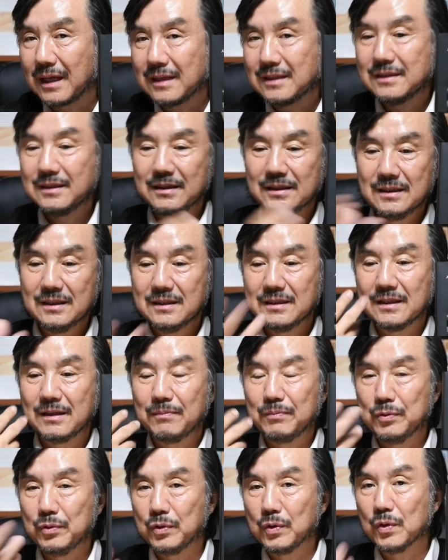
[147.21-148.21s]
같이 이렇게
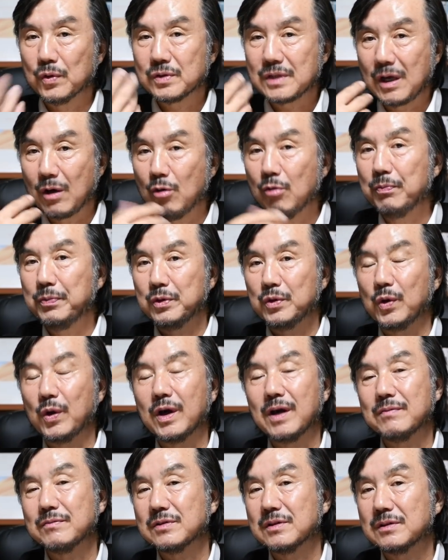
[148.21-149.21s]
비교, 상호
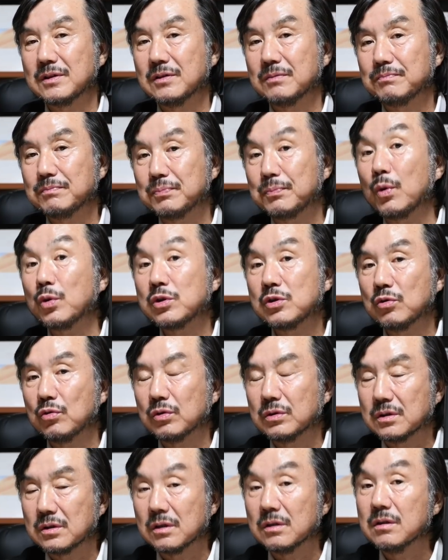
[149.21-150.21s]
비교하면서 듣,
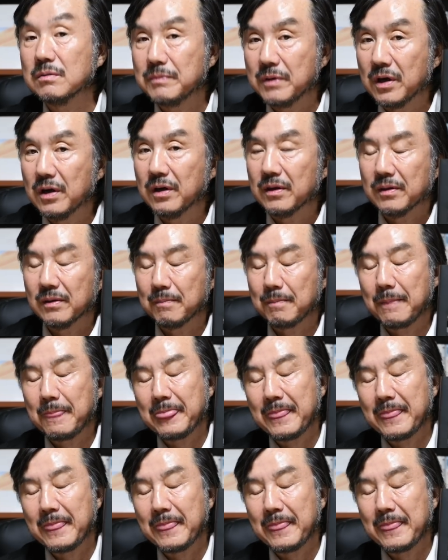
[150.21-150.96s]
보시고 들으면